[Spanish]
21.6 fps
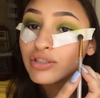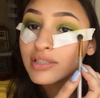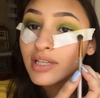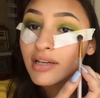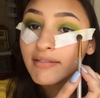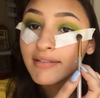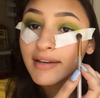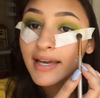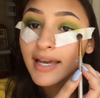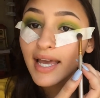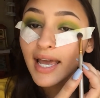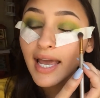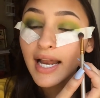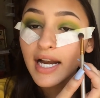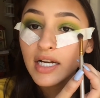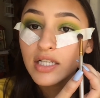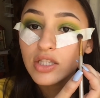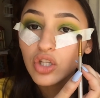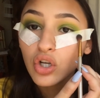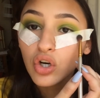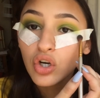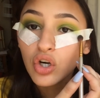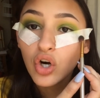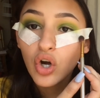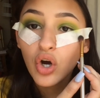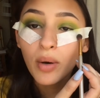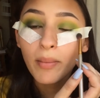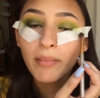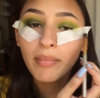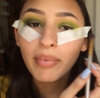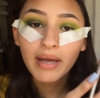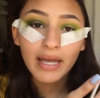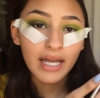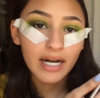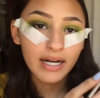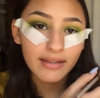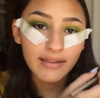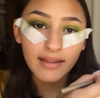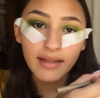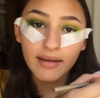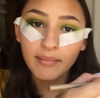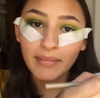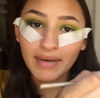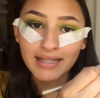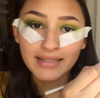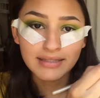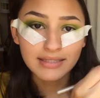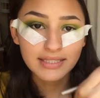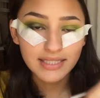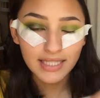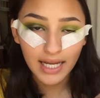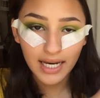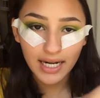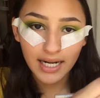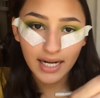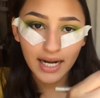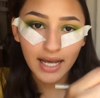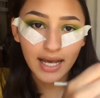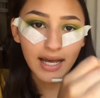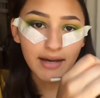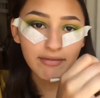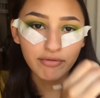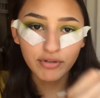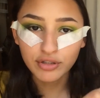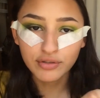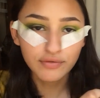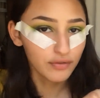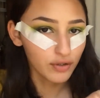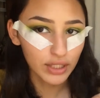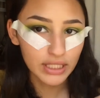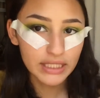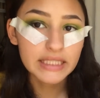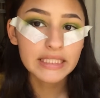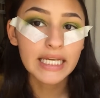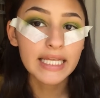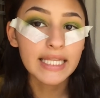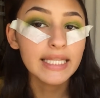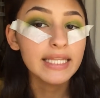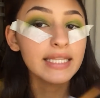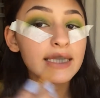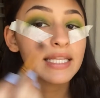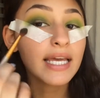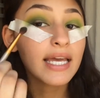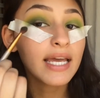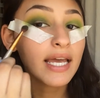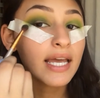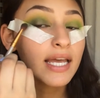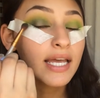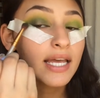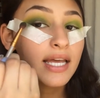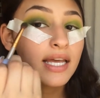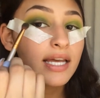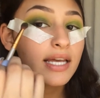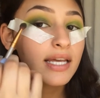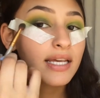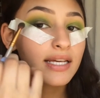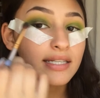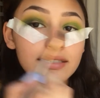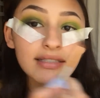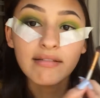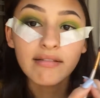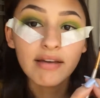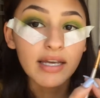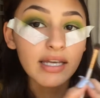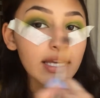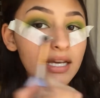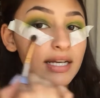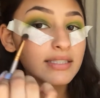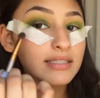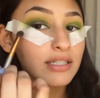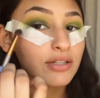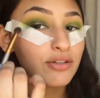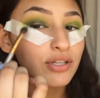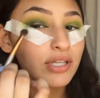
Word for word: se ve el tono verde, manzana, fosforescente que se veía, sino